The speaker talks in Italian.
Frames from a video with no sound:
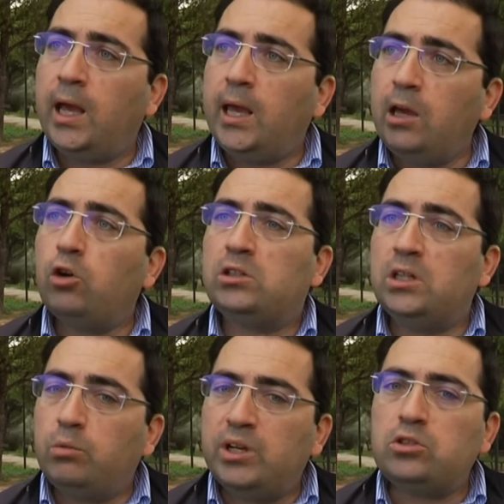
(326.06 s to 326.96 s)
e
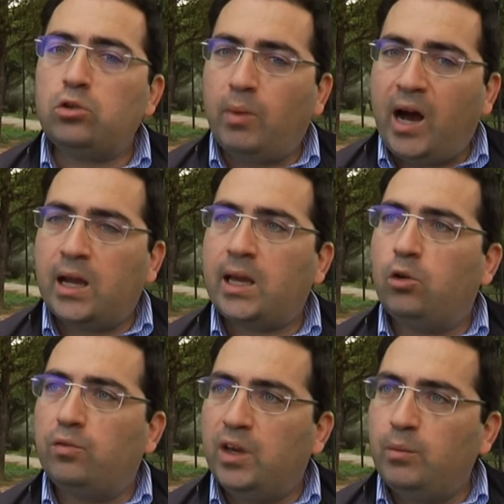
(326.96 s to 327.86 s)
oltre questo
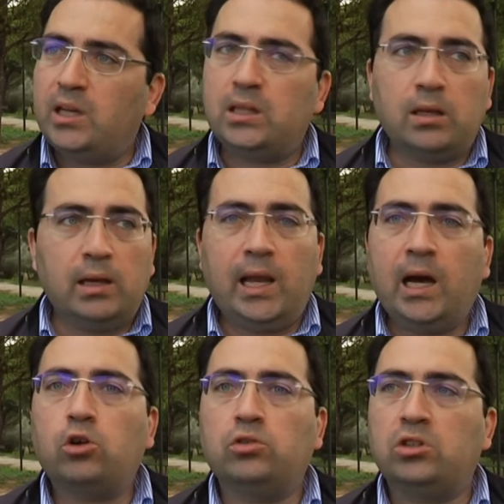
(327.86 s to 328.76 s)
manca ovviamente
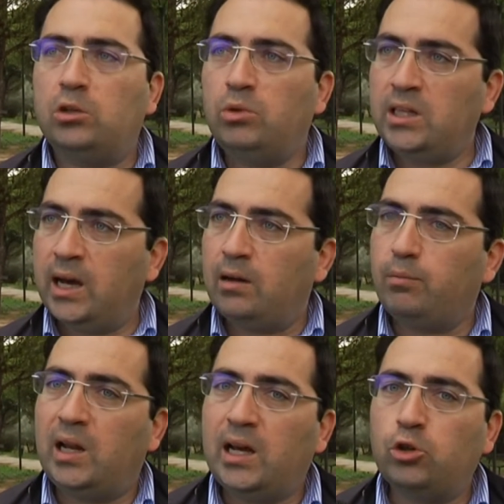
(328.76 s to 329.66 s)
la continuità,
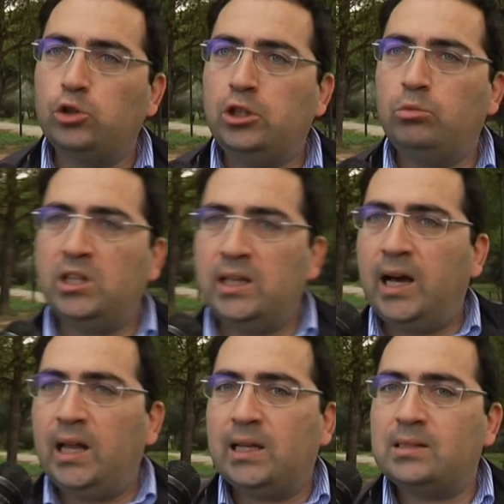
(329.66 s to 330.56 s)
ma la
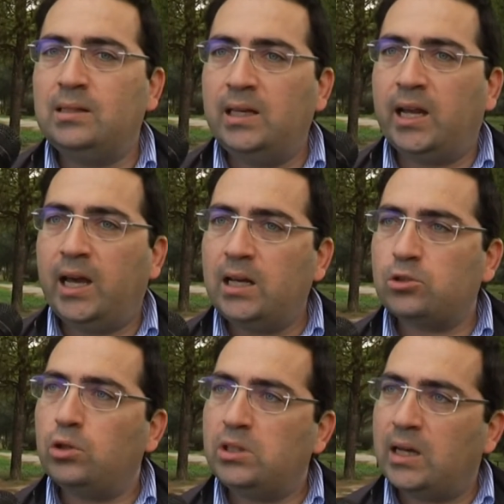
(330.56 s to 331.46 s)
continuità la si crea
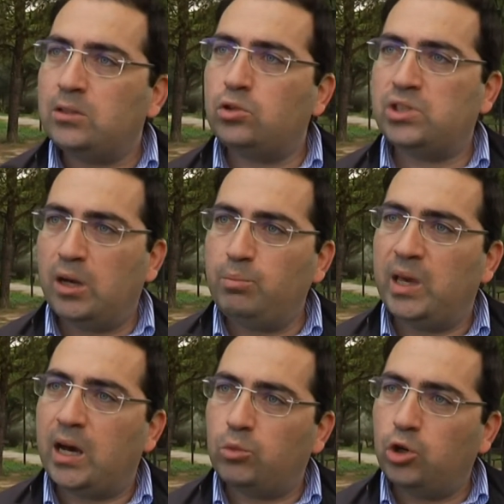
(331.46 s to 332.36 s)
soltanto se
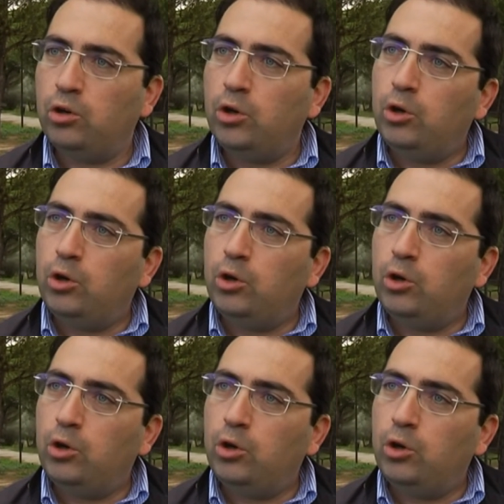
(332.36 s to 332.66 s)
abbiamo